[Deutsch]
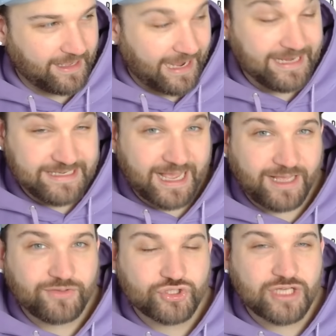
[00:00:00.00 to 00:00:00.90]

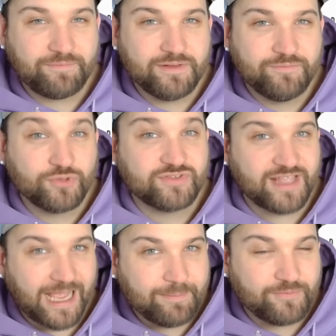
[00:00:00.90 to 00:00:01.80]
Einjahresstaffel, wo es
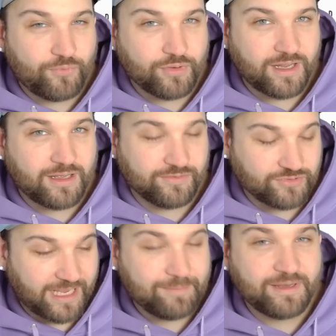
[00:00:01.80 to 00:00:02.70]
drei Bewohner, also
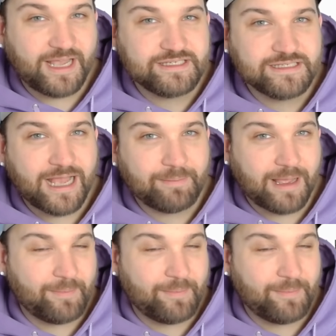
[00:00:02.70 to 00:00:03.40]
drei Bereiche gab.